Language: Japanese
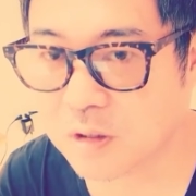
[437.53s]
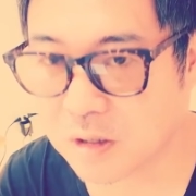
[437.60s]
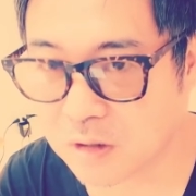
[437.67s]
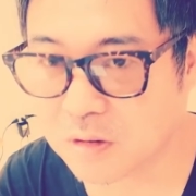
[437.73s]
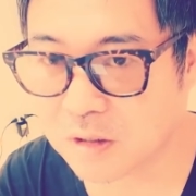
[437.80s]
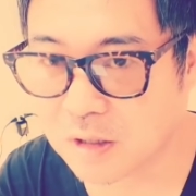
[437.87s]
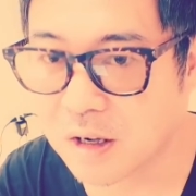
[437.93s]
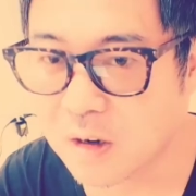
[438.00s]

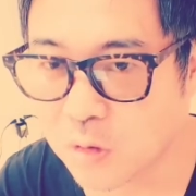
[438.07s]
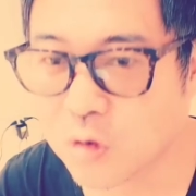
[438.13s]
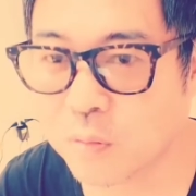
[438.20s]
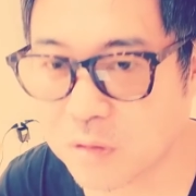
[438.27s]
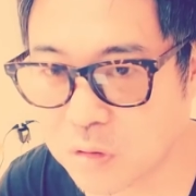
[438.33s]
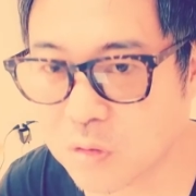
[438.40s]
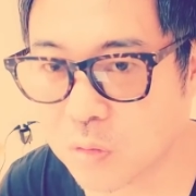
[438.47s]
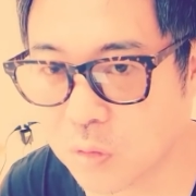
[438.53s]
逆に垂れ込
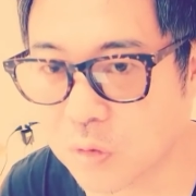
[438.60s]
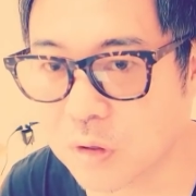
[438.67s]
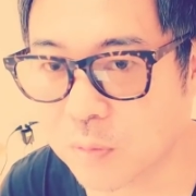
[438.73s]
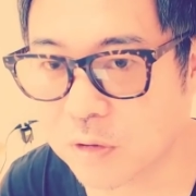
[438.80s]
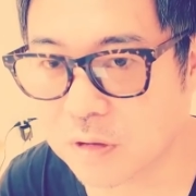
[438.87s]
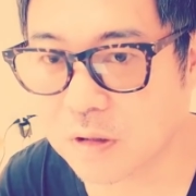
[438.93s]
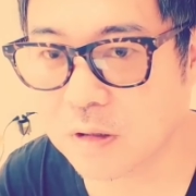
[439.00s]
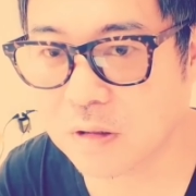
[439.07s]
み情報で
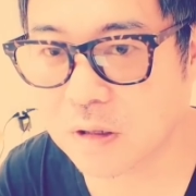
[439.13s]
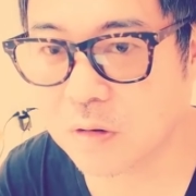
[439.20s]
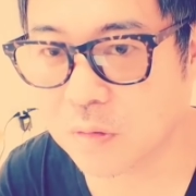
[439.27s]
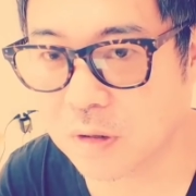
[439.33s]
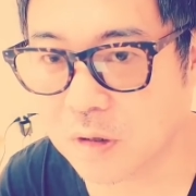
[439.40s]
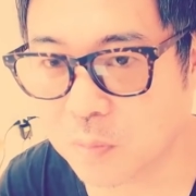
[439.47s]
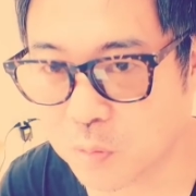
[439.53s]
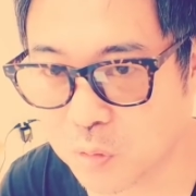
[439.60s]
も全然いい
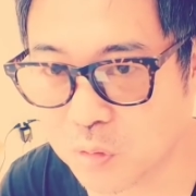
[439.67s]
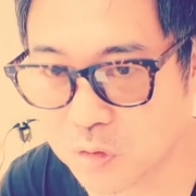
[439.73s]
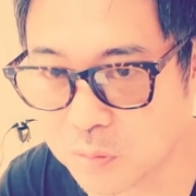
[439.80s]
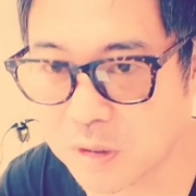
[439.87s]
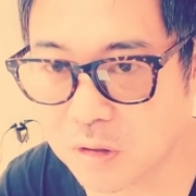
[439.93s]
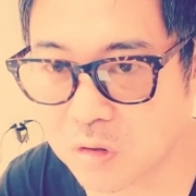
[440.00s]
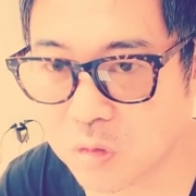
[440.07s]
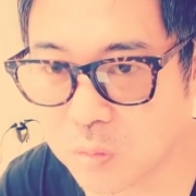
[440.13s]
ので、もう不
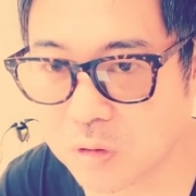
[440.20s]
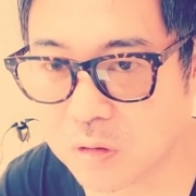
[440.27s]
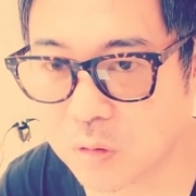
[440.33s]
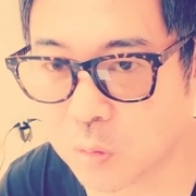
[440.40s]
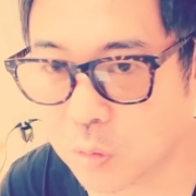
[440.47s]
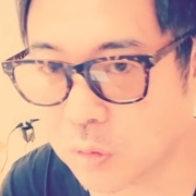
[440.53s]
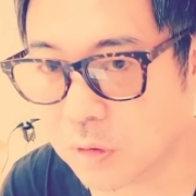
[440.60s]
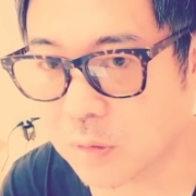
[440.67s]
満に思って
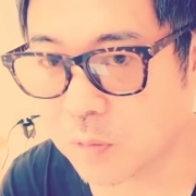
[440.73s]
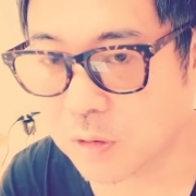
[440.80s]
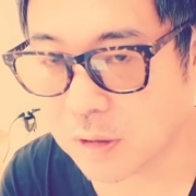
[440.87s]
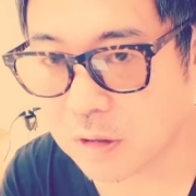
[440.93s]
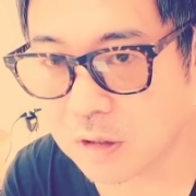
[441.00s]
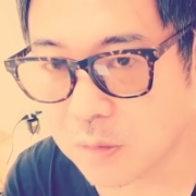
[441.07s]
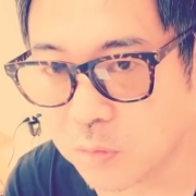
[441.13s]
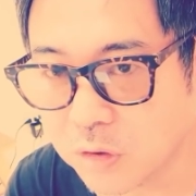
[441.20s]
ることでも
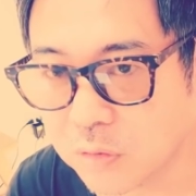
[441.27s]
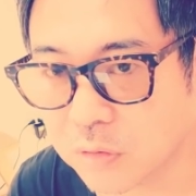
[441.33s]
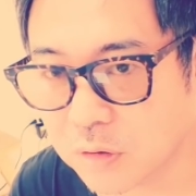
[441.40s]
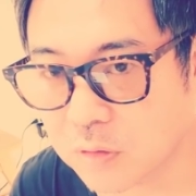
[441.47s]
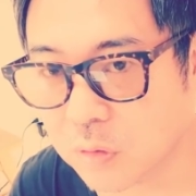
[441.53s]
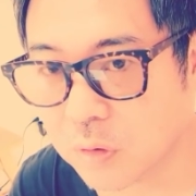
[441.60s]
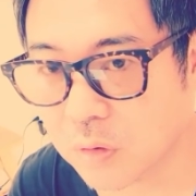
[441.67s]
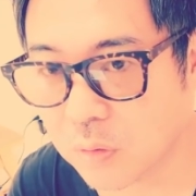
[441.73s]
何でもいいの
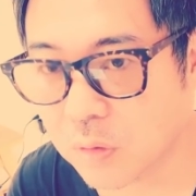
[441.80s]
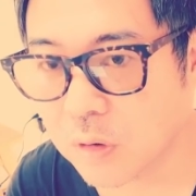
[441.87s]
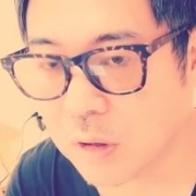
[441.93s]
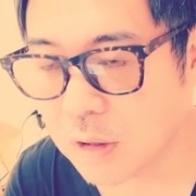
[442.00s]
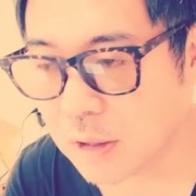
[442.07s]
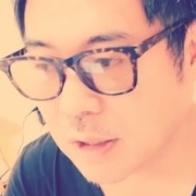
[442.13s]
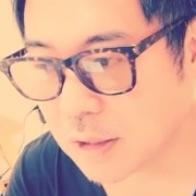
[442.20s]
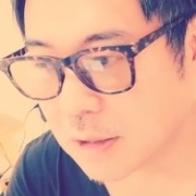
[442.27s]
で、それを
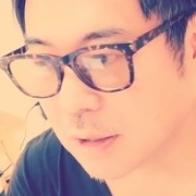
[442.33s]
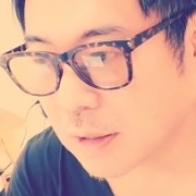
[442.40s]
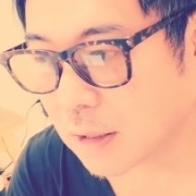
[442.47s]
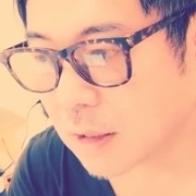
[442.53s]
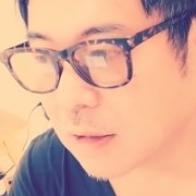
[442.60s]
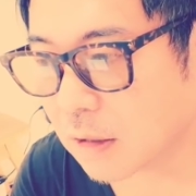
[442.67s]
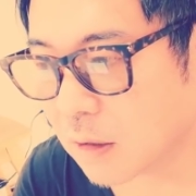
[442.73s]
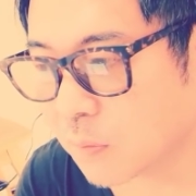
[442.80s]
いただ
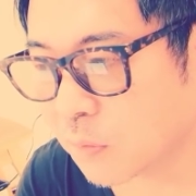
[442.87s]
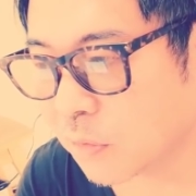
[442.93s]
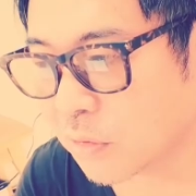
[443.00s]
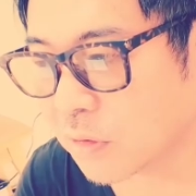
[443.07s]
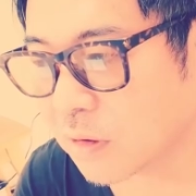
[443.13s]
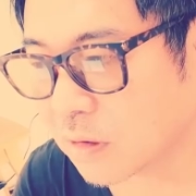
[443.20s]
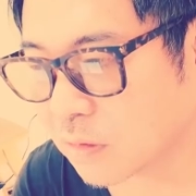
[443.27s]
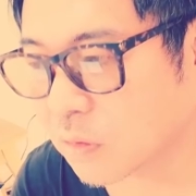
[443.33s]
けたら
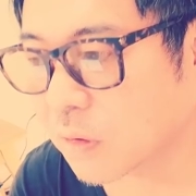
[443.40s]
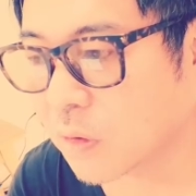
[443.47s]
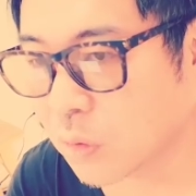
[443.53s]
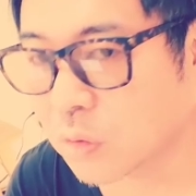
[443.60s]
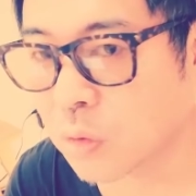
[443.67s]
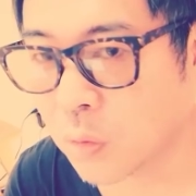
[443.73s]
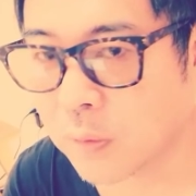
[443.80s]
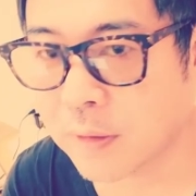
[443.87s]
僕がそれ
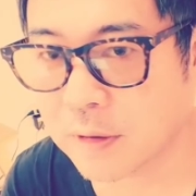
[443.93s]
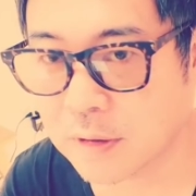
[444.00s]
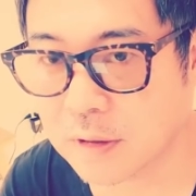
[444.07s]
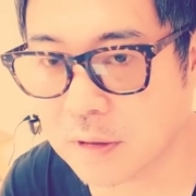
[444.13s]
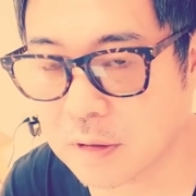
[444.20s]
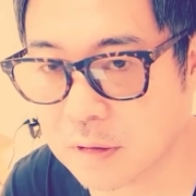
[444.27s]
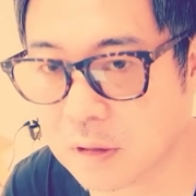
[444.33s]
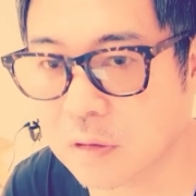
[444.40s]
を動画
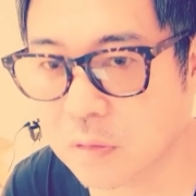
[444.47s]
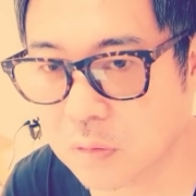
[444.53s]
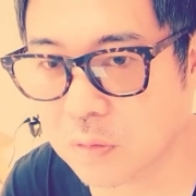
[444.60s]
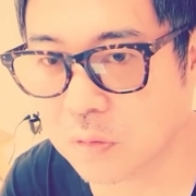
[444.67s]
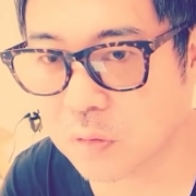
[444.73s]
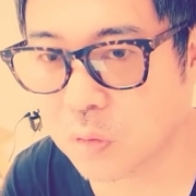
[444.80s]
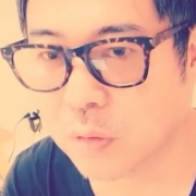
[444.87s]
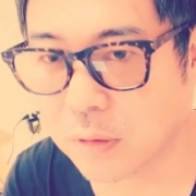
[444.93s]
に、ちゃん
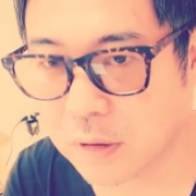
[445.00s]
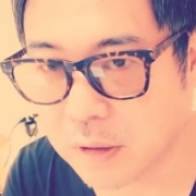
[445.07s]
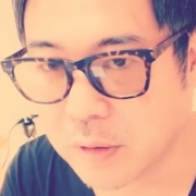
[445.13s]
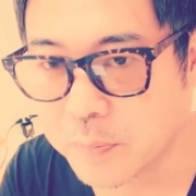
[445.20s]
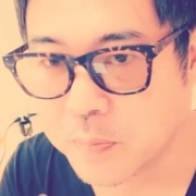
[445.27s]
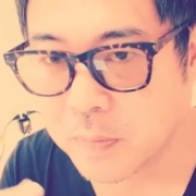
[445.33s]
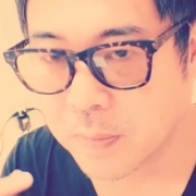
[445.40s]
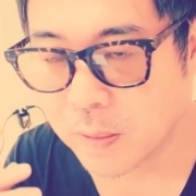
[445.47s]
と動画
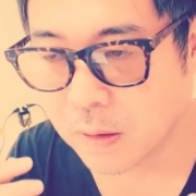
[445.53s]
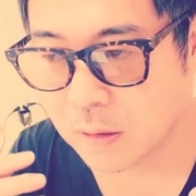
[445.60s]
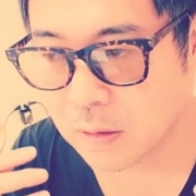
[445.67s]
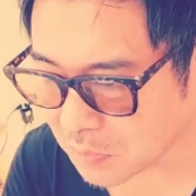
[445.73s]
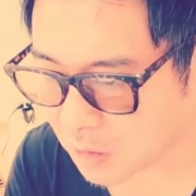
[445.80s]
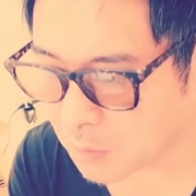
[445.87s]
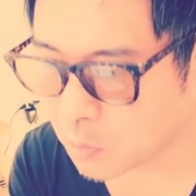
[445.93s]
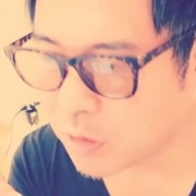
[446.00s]
で
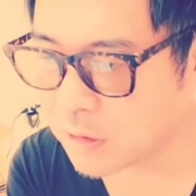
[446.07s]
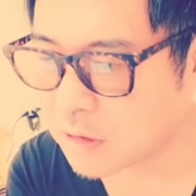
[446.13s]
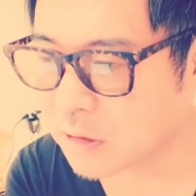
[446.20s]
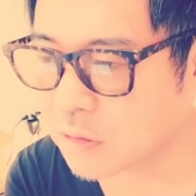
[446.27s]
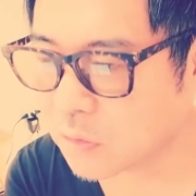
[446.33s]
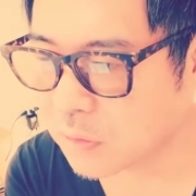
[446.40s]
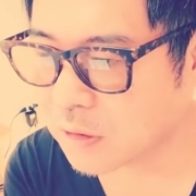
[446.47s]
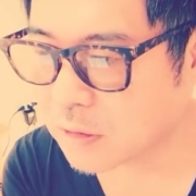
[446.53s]
モネ
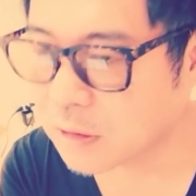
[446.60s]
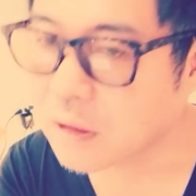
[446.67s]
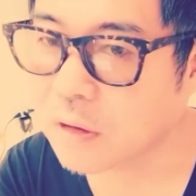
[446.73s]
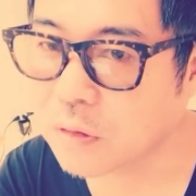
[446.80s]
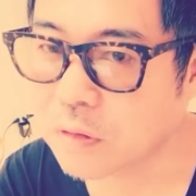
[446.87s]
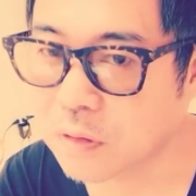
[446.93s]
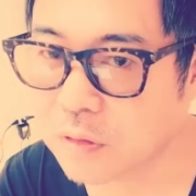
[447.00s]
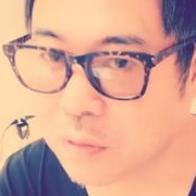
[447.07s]
ちゃんとかたけ
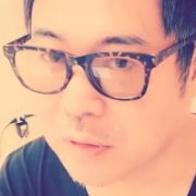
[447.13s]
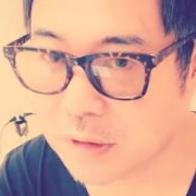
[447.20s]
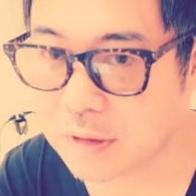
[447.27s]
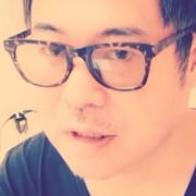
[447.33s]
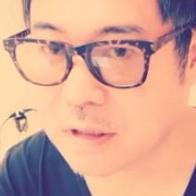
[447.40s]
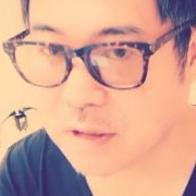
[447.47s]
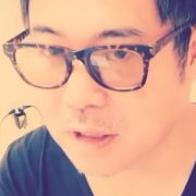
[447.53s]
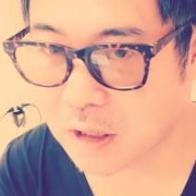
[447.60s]
るくんとかに
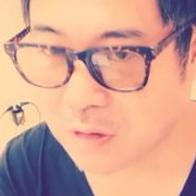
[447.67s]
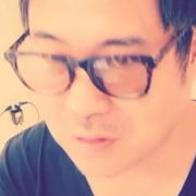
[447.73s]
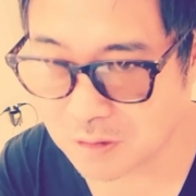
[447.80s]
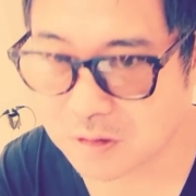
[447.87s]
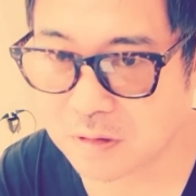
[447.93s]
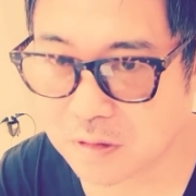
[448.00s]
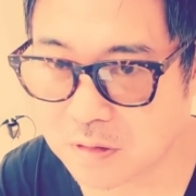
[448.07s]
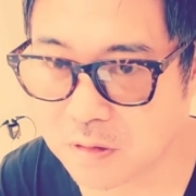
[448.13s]
対して悪
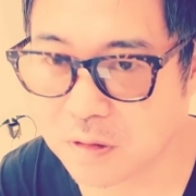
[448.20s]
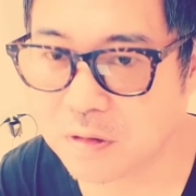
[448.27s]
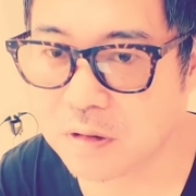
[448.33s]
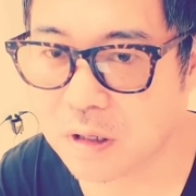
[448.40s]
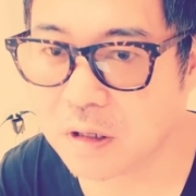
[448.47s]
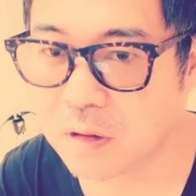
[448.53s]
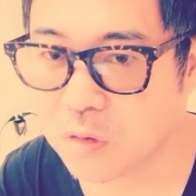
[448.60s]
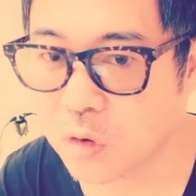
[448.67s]
質すぎる
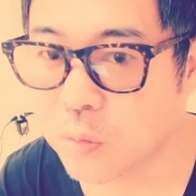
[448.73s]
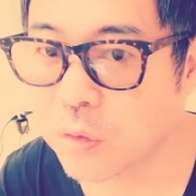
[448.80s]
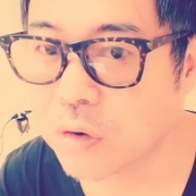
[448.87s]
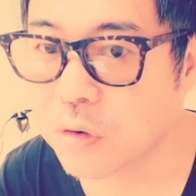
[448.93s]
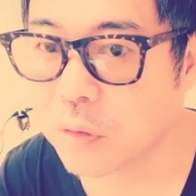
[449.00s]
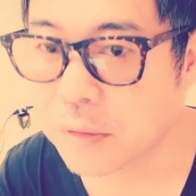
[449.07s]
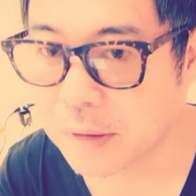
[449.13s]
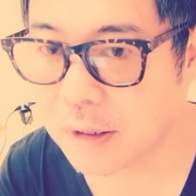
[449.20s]
なって思
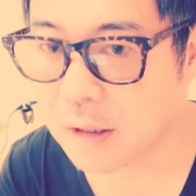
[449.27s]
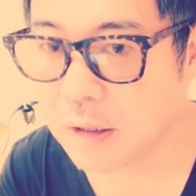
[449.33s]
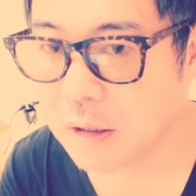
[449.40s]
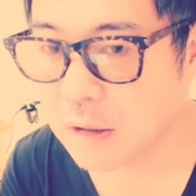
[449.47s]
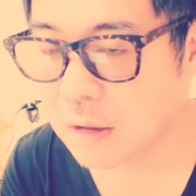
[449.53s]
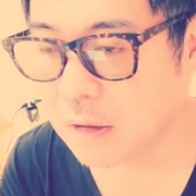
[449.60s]
うような、